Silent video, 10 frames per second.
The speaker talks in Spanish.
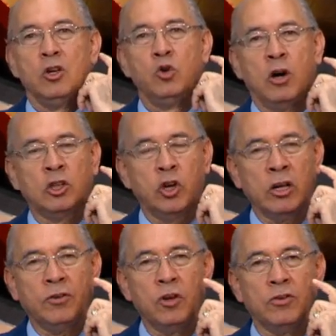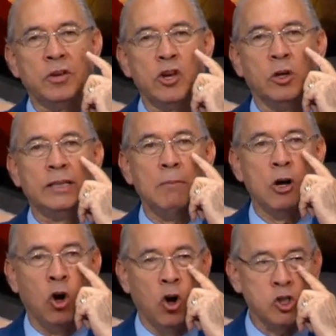Yo hago esta oración. Señor, dame
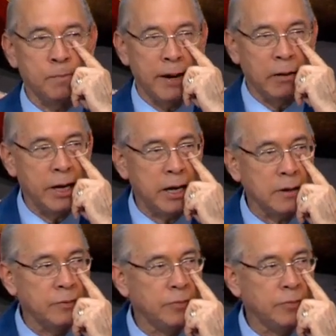ojos para ver.